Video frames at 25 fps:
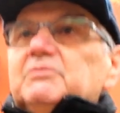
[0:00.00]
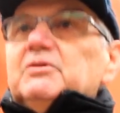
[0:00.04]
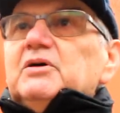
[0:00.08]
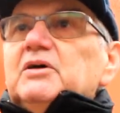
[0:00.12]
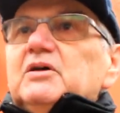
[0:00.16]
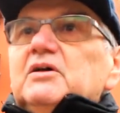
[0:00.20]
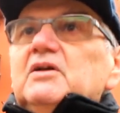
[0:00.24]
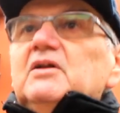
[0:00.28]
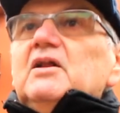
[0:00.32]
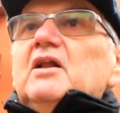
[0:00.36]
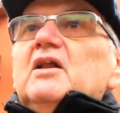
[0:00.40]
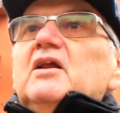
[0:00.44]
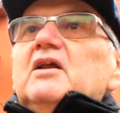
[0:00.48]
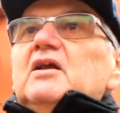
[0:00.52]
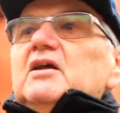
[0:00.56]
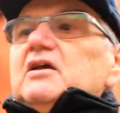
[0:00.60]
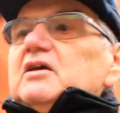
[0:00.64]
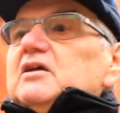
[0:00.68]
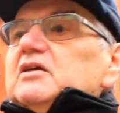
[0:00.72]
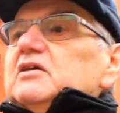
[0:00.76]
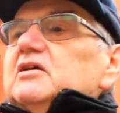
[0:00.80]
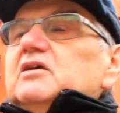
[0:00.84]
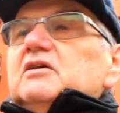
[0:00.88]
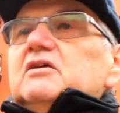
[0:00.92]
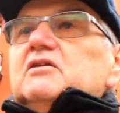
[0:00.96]
Tak.
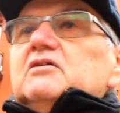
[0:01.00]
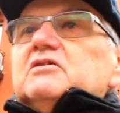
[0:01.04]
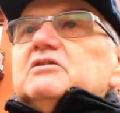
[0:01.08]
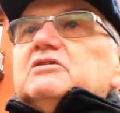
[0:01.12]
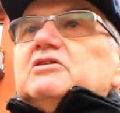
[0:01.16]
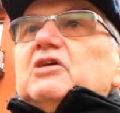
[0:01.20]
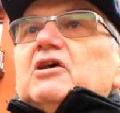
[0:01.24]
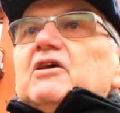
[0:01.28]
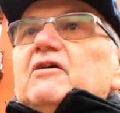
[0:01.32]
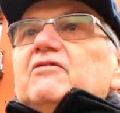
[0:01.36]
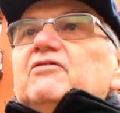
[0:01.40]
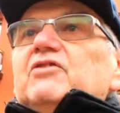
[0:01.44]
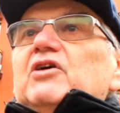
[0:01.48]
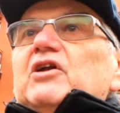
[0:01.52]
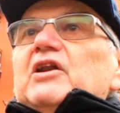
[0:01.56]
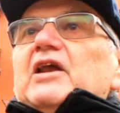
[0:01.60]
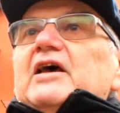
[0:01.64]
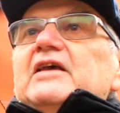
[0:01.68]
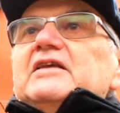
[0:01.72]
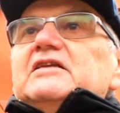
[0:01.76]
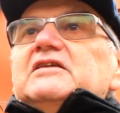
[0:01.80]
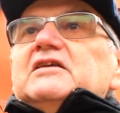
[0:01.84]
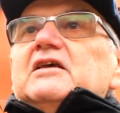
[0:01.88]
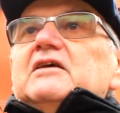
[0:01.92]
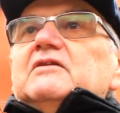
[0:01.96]
I stoję w
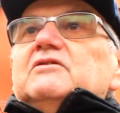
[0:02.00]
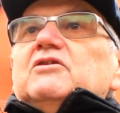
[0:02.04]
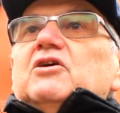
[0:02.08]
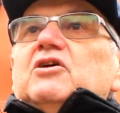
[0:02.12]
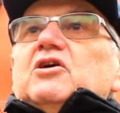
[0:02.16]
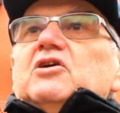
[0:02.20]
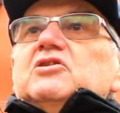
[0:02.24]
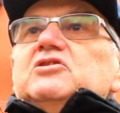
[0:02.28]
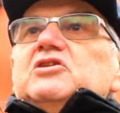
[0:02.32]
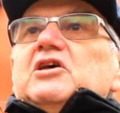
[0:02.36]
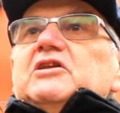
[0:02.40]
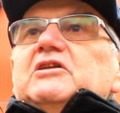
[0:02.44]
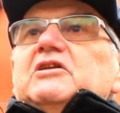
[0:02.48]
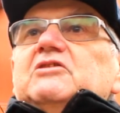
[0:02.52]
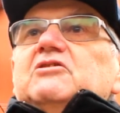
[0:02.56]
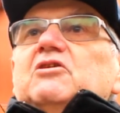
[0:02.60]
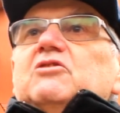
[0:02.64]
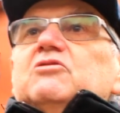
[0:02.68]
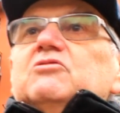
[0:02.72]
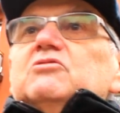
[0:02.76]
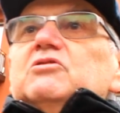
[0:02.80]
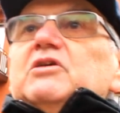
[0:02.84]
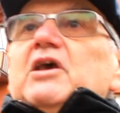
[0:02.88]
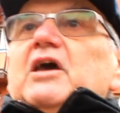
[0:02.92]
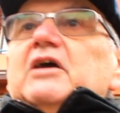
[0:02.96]
kolejce, dochodzi jeden
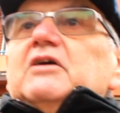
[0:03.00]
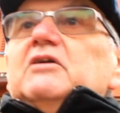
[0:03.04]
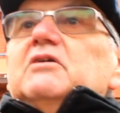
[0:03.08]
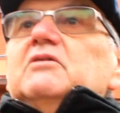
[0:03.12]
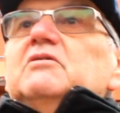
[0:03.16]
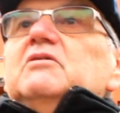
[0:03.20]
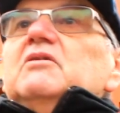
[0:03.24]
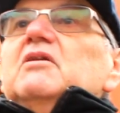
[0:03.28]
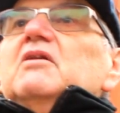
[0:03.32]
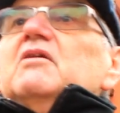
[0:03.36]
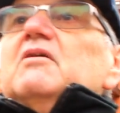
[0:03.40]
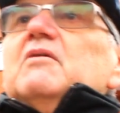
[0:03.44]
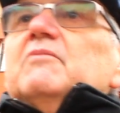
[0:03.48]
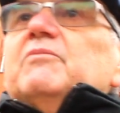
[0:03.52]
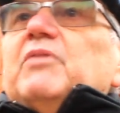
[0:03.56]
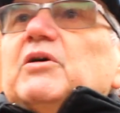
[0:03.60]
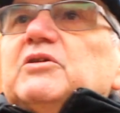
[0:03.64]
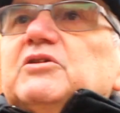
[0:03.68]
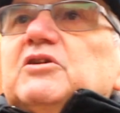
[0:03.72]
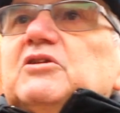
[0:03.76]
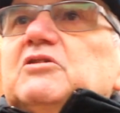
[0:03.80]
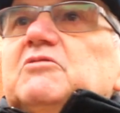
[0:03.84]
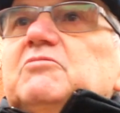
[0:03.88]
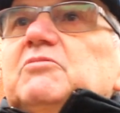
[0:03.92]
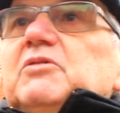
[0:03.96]
do drugiego,
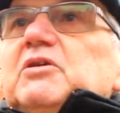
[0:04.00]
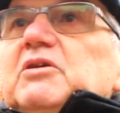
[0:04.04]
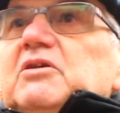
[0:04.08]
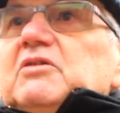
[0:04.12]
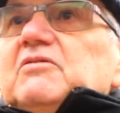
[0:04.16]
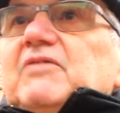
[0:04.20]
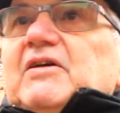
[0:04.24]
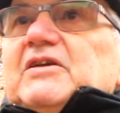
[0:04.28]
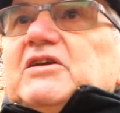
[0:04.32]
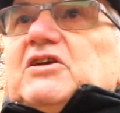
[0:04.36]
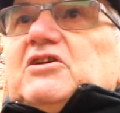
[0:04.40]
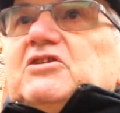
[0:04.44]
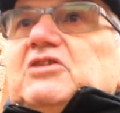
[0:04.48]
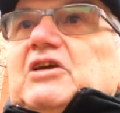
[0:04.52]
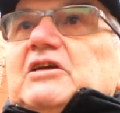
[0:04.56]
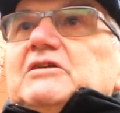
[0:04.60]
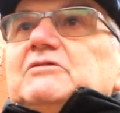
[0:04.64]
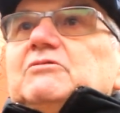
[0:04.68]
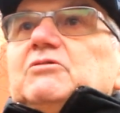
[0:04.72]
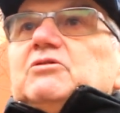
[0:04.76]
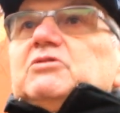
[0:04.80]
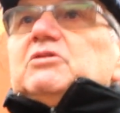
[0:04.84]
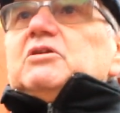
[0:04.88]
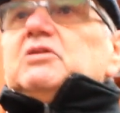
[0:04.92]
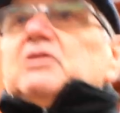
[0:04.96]
pożycz mi
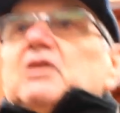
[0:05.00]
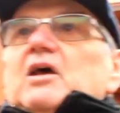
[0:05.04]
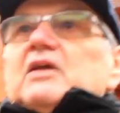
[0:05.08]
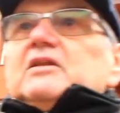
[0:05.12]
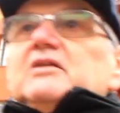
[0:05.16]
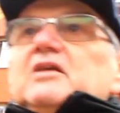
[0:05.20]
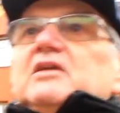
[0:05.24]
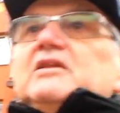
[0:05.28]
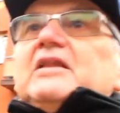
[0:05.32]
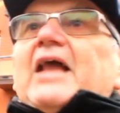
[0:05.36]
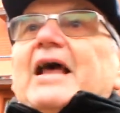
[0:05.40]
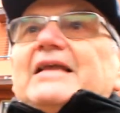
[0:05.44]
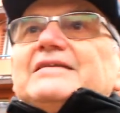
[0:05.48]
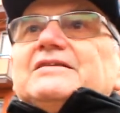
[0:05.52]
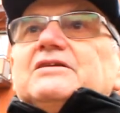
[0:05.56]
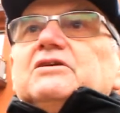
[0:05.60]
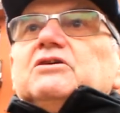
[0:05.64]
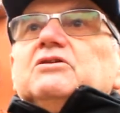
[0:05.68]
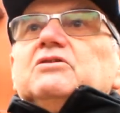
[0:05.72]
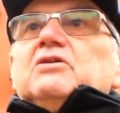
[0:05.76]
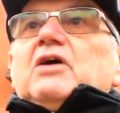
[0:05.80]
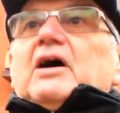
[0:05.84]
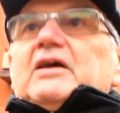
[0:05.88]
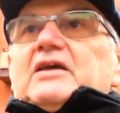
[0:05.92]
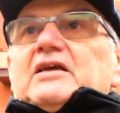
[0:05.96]
20 zł. A tak. ten na
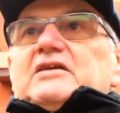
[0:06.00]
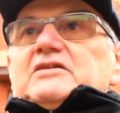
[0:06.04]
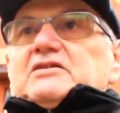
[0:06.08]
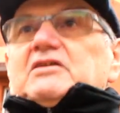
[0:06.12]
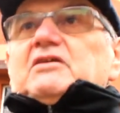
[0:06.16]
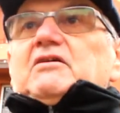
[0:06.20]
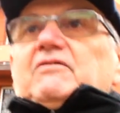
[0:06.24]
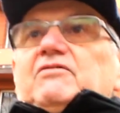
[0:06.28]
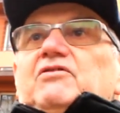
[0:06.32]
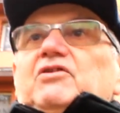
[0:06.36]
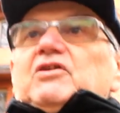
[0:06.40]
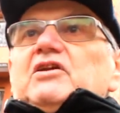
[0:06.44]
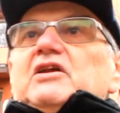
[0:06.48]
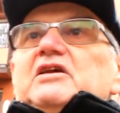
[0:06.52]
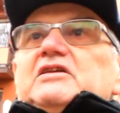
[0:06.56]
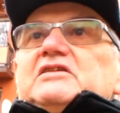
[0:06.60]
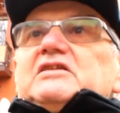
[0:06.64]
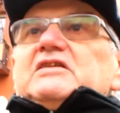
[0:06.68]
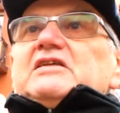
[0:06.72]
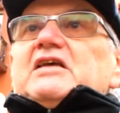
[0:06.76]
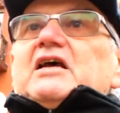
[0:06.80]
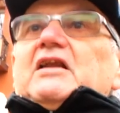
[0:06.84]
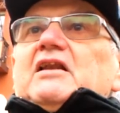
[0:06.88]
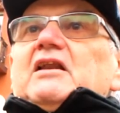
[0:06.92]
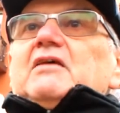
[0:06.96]
co? A ja stoję w
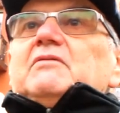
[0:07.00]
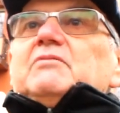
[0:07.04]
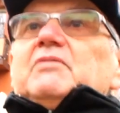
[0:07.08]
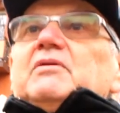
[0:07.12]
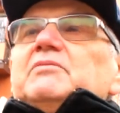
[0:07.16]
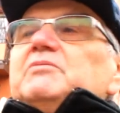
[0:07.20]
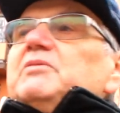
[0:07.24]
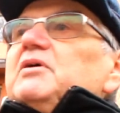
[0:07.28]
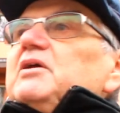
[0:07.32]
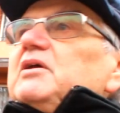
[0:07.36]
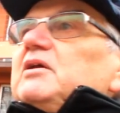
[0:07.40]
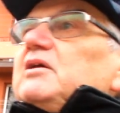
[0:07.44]
kolejce za chlebem.